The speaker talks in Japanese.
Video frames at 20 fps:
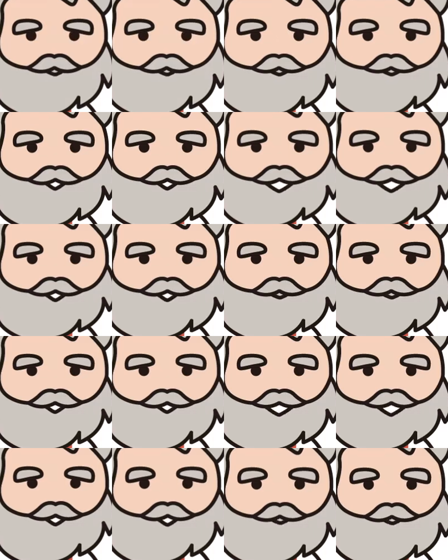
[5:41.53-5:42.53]

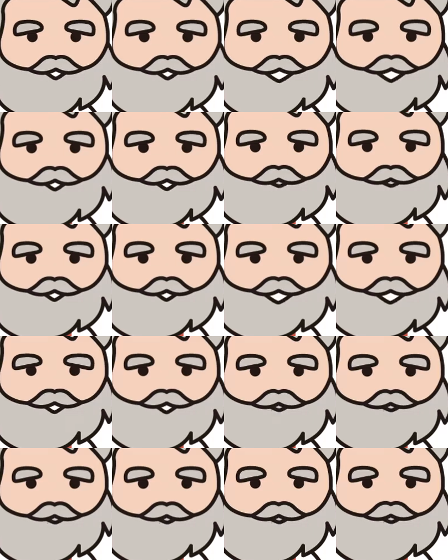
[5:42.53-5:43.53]

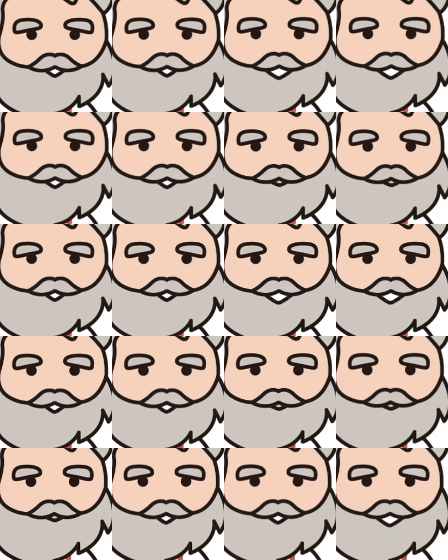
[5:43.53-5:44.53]
クシアンキレクスネナピリカの
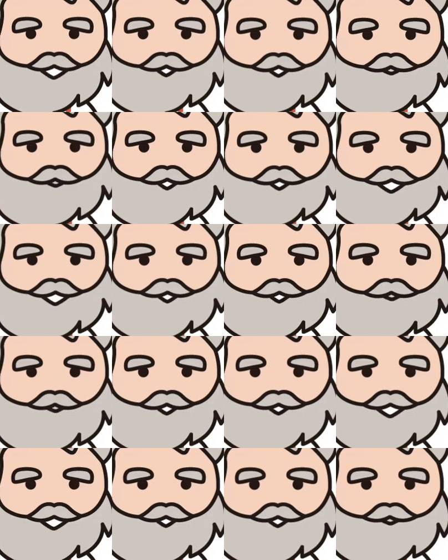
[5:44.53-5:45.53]

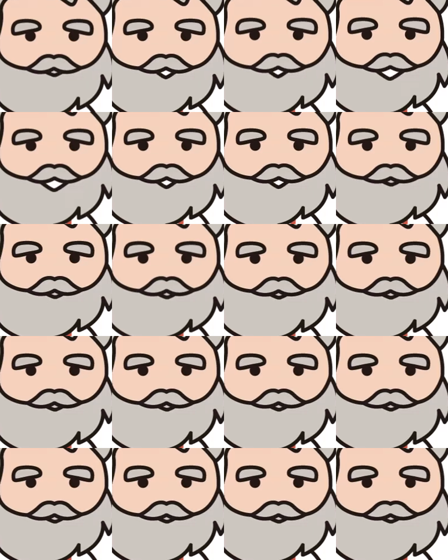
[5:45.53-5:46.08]
ヌアエンコレヤン